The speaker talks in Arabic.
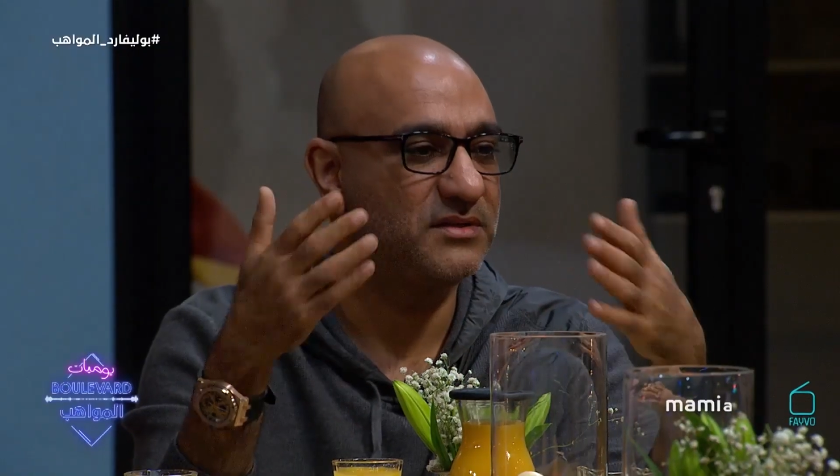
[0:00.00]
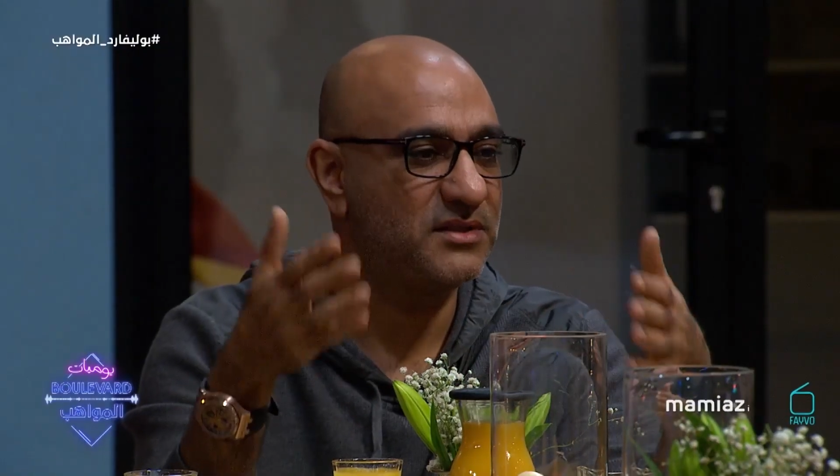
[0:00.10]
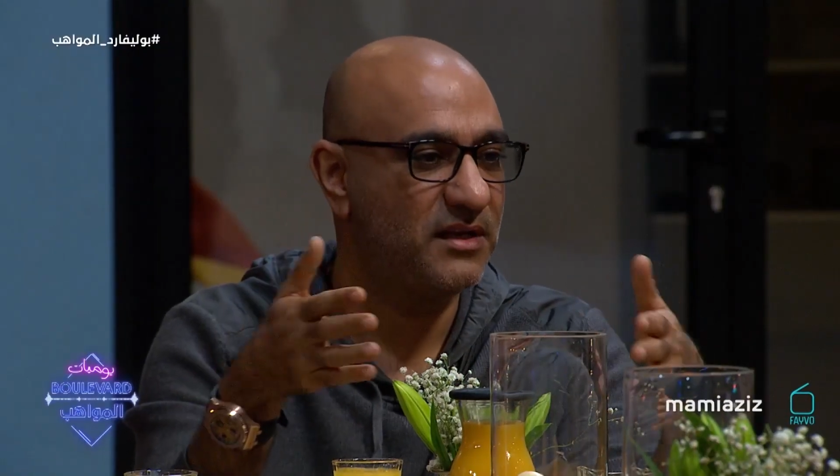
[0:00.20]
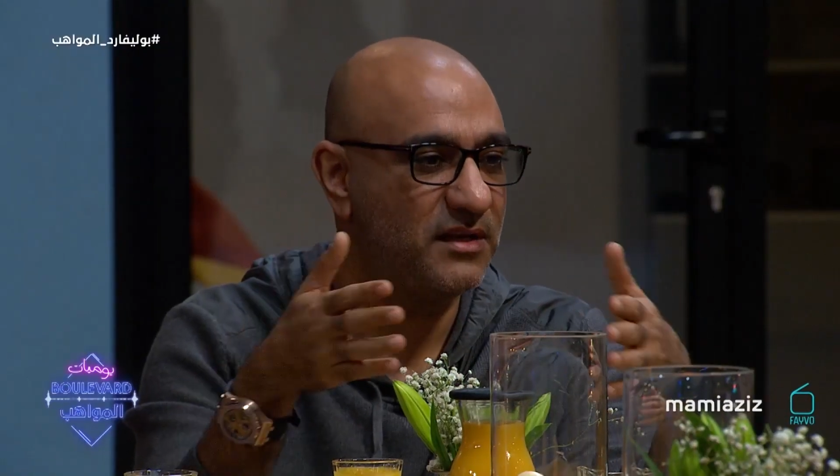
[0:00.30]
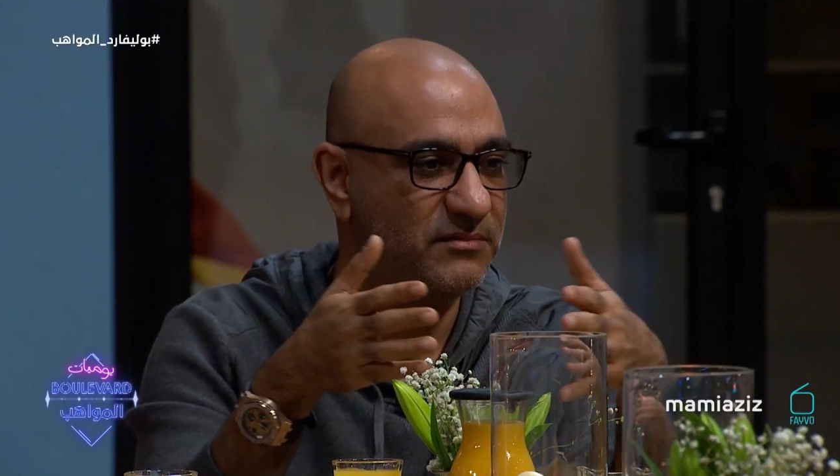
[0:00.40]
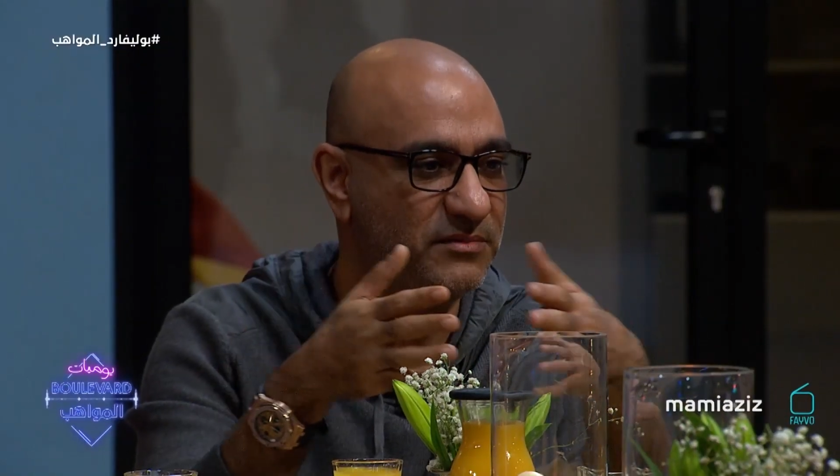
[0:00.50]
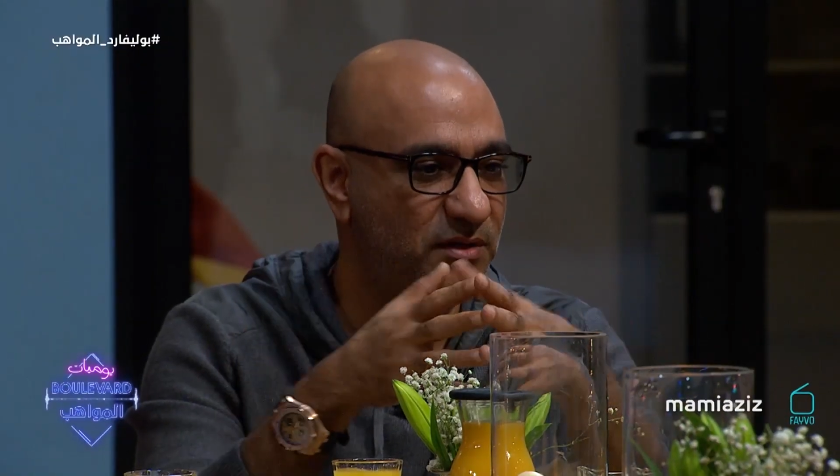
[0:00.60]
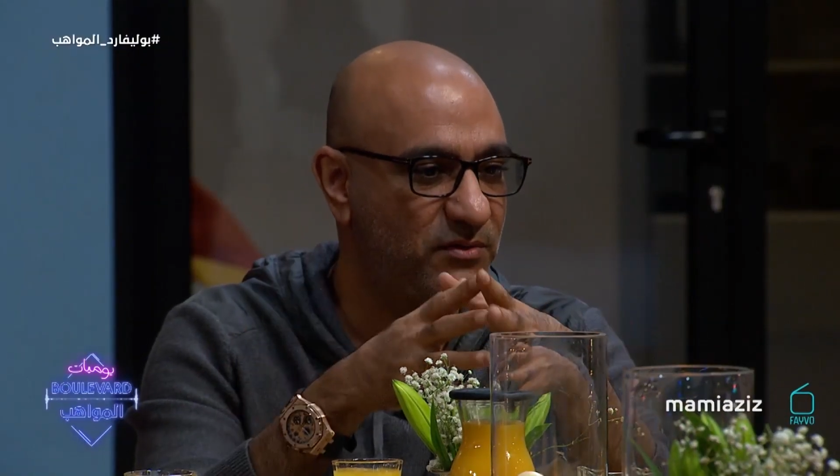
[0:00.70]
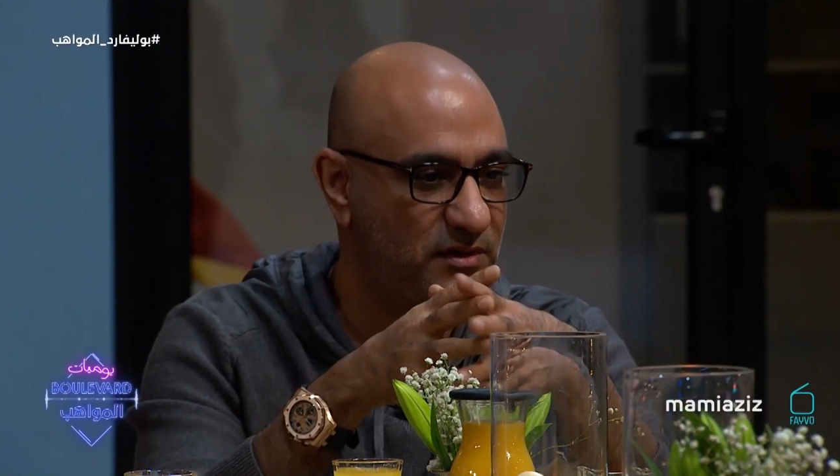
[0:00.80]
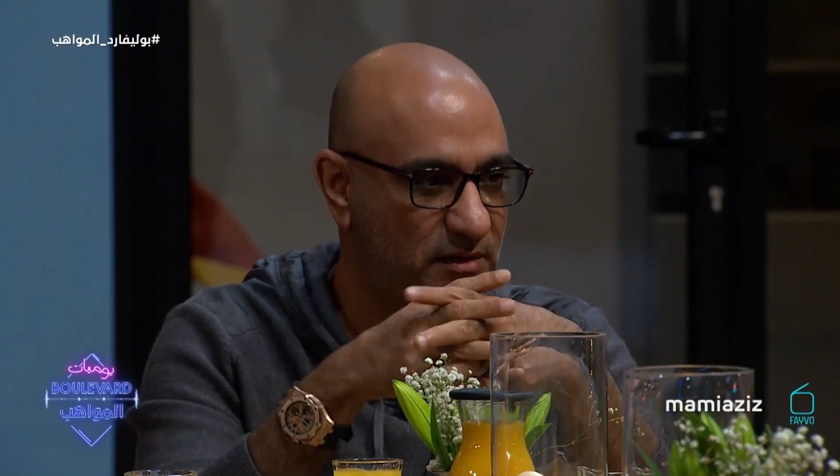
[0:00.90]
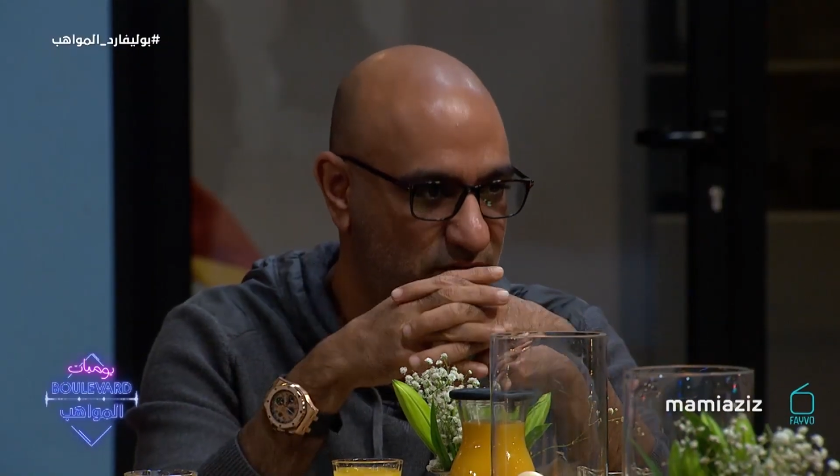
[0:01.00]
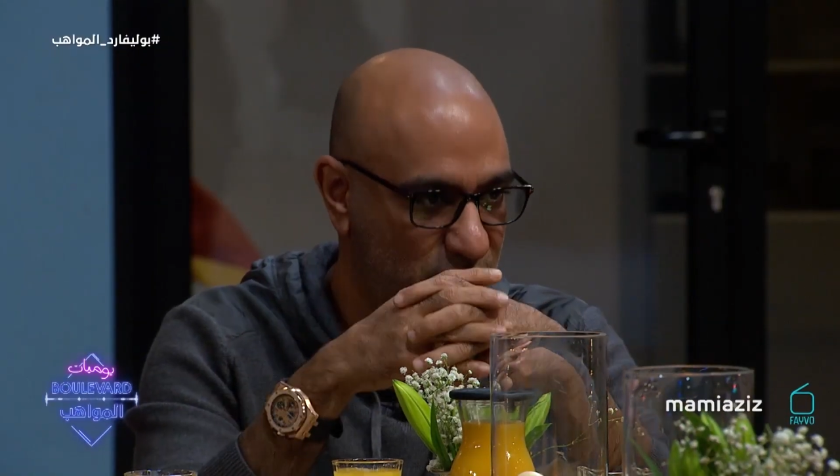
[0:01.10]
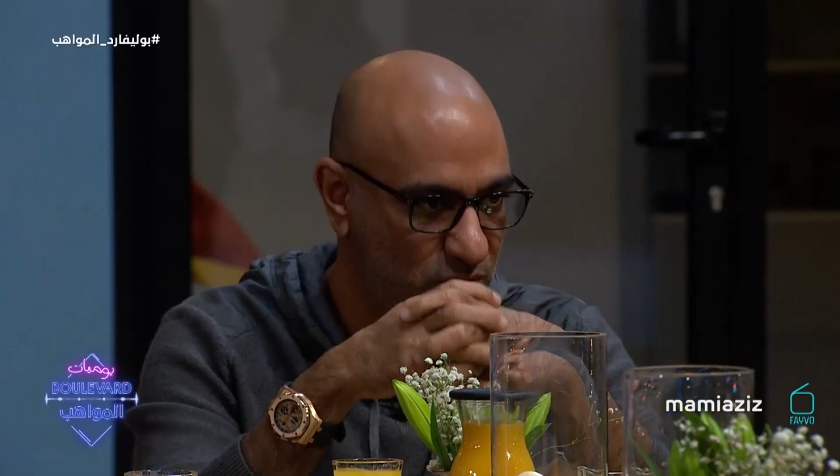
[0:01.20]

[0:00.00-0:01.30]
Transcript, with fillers: ان شاء الله نتحول الى